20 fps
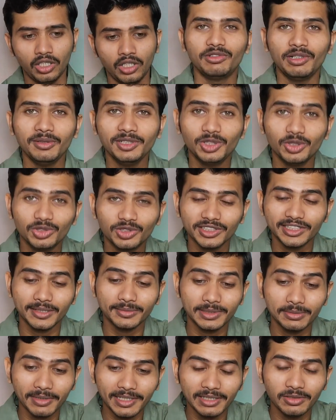वहीं दोस्तों
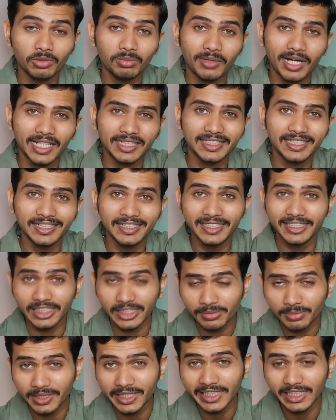सबसे पहले हम लोग बात करें
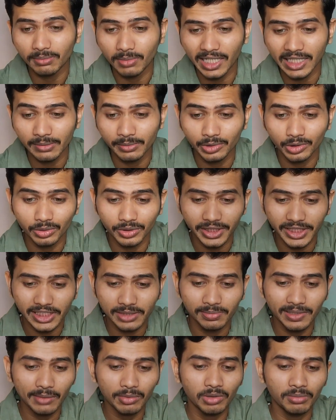डिस्प्ले के बारे में तो डिस्प्ले